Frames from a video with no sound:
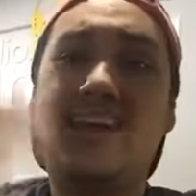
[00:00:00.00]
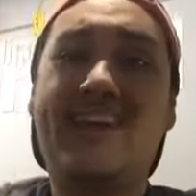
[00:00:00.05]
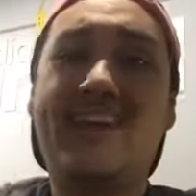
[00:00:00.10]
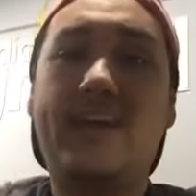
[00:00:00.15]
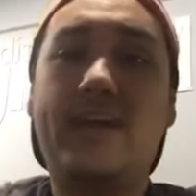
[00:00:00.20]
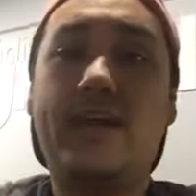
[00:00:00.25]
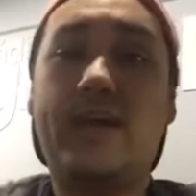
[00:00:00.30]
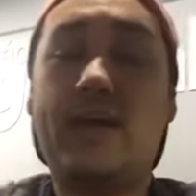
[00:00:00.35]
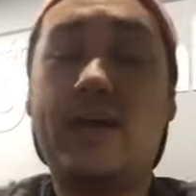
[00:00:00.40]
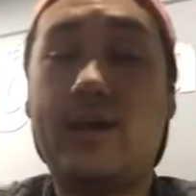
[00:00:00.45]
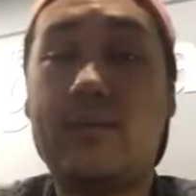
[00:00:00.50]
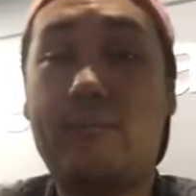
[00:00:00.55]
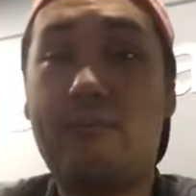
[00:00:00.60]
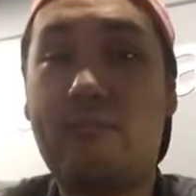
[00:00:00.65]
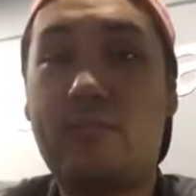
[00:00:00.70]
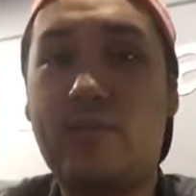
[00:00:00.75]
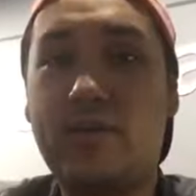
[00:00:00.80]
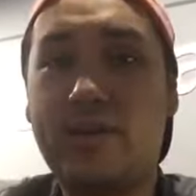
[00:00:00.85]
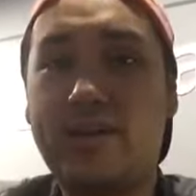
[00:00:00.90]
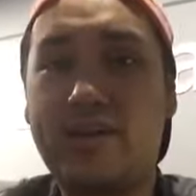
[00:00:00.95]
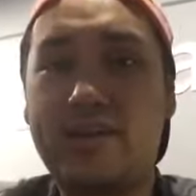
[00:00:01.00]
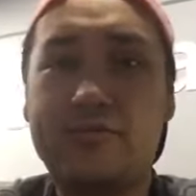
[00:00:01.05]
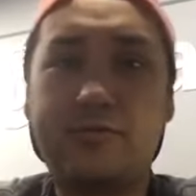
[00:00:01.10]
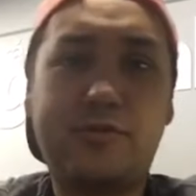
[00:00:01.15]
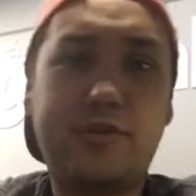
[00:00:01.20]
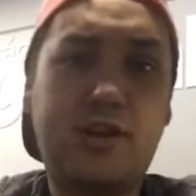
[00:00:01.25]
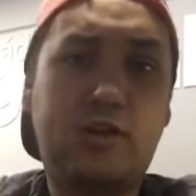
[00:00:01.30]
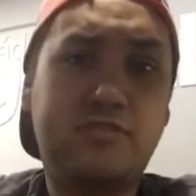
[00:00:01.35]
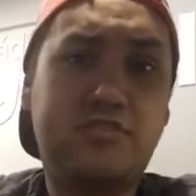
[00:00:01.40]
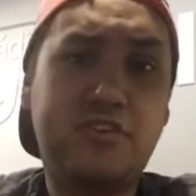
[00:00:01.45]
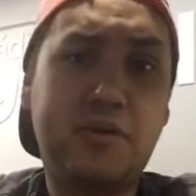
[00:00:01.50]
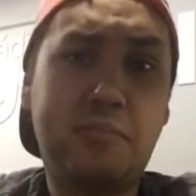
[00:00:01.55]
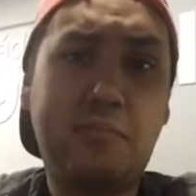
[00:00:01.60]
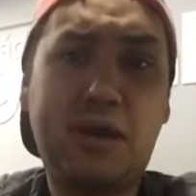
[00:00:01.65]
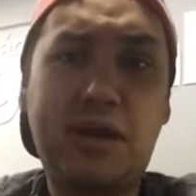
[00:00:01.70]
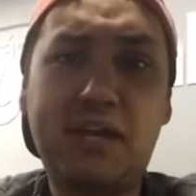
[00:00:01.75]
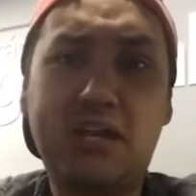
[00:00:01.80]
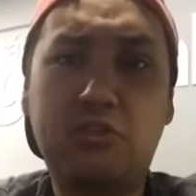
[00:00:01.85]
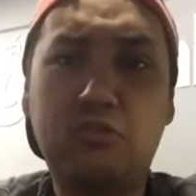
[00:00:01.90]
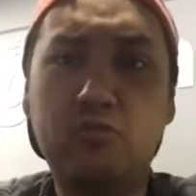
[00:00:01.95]
que é, é, no final de
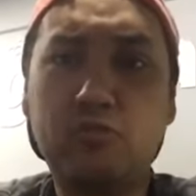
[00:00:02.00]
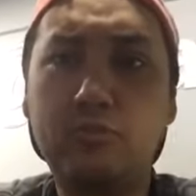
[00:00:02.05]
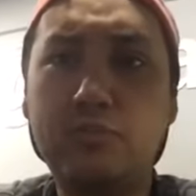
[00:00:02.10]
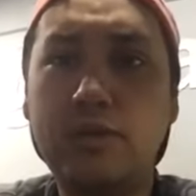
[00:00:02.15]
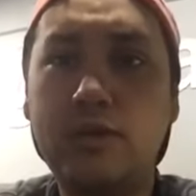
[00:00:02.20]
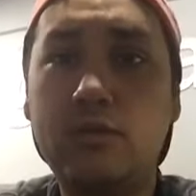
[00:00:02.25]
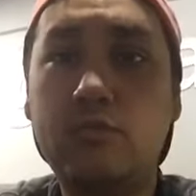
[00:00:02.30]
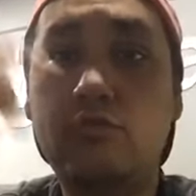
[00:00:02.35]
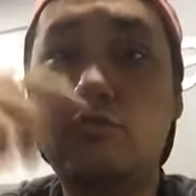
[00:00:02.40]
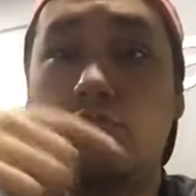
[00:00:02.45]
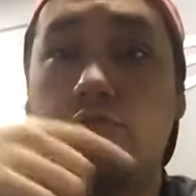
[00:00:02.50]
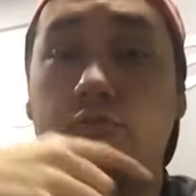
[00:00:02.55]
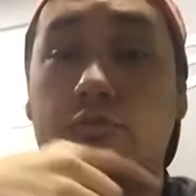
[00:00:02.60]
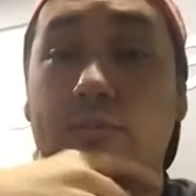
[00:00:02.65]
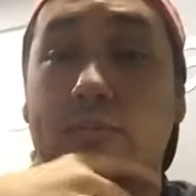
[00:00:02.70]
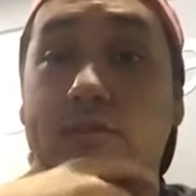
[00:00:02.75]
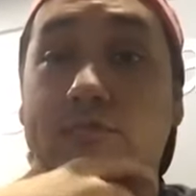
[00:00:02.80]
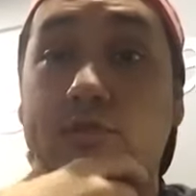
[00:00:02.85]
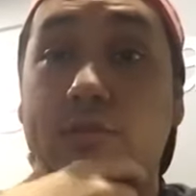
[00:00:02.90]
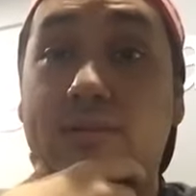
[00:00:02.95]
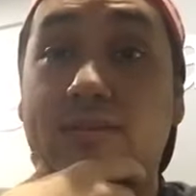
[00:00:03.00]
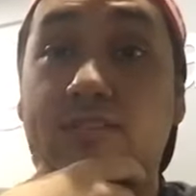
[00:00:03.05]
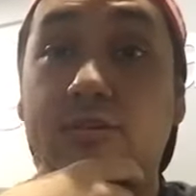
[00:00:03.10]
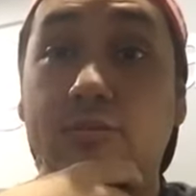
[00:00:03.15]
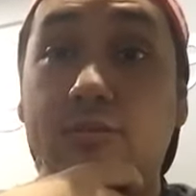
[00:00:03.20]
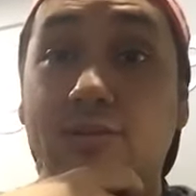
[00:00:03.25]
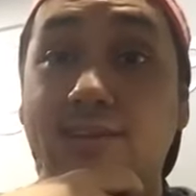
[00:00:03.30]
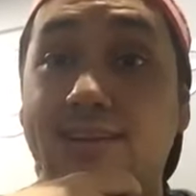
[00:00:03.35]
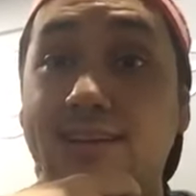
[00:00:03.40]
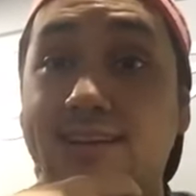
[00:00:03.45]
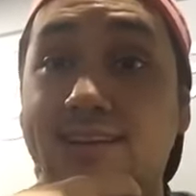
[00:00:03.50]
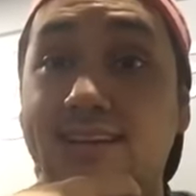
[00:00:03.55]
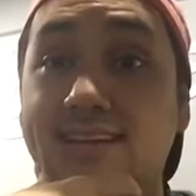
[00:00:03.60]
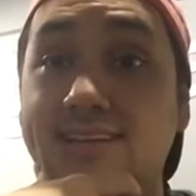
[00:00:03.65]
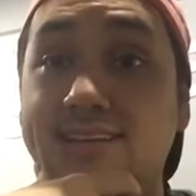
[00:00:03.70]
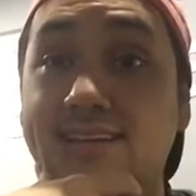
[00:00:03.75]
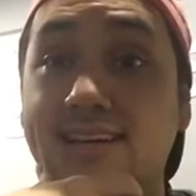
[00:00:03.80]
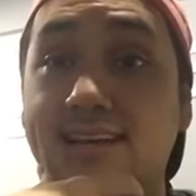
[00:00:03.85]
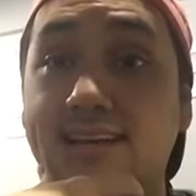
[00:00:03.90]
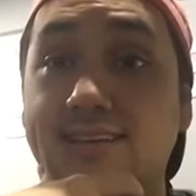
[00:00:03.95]
semana, no domingo, surgiu uma informação que o Inter tem
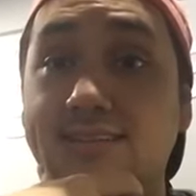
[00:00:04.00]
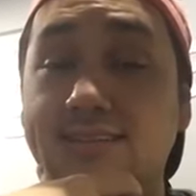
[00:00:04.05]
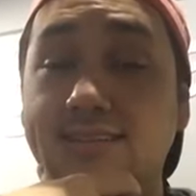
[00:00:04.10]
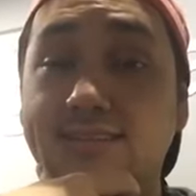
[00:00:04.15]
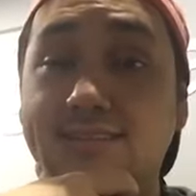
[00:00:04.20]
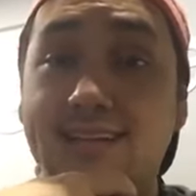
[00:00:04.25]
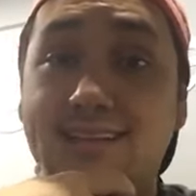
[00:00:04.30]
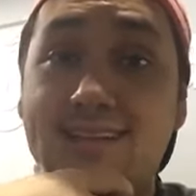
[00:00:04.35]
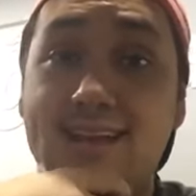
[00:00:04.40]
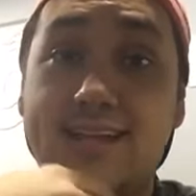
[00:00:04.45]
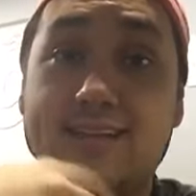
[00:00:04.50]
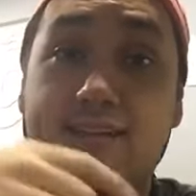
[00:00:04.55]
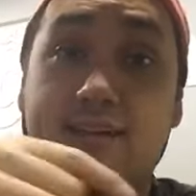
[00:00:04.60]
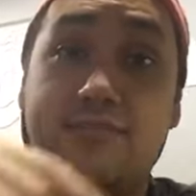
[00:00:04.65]
interesse nesse atleta.